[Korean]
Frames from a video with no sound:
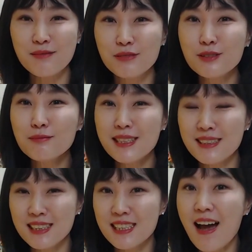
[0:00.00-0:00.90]
무슨
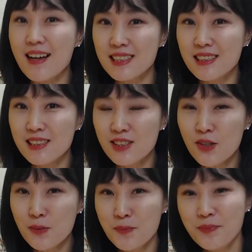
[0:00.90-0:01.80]
말인지 다
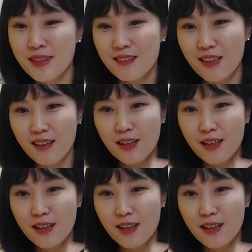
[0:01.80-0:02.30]
아시겠죠? 네.